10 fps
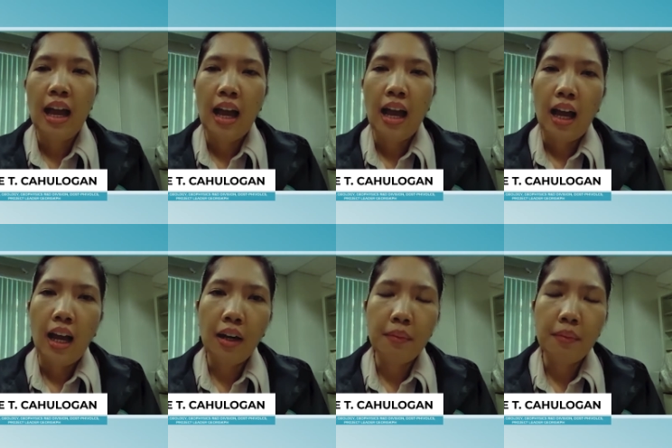
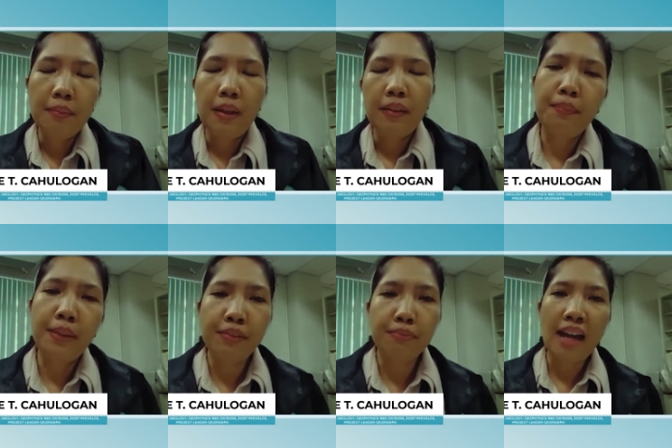Um,
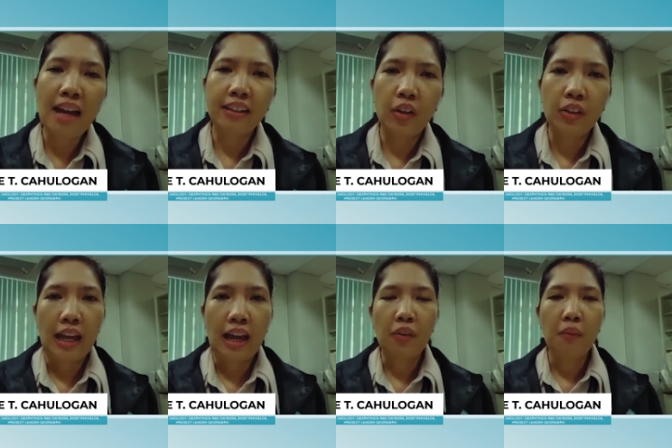brief background
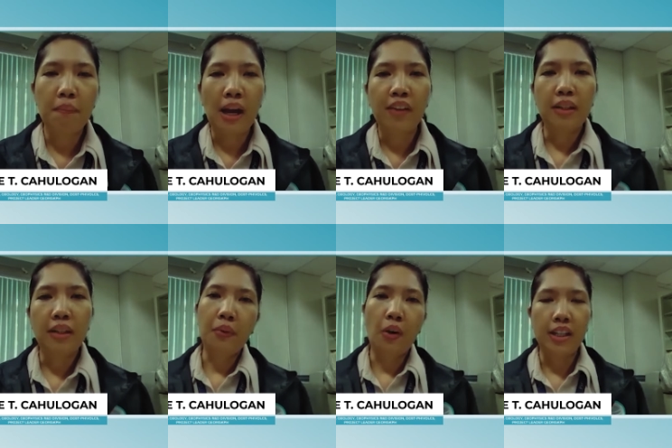lang kung paano
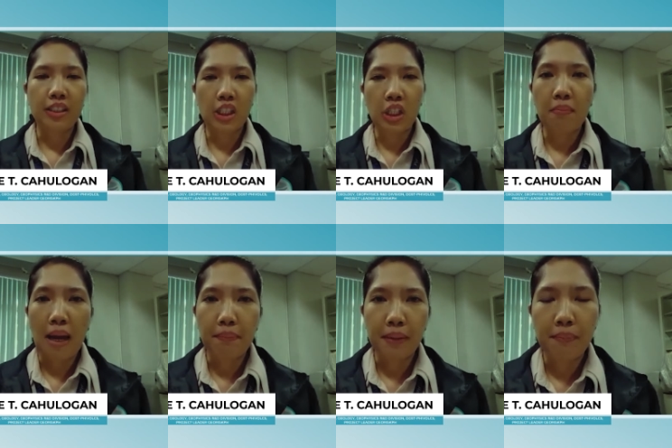nabuo ang
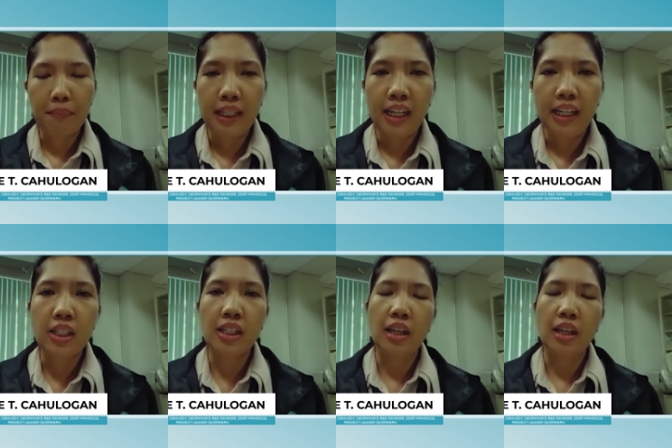GeoMapper PH.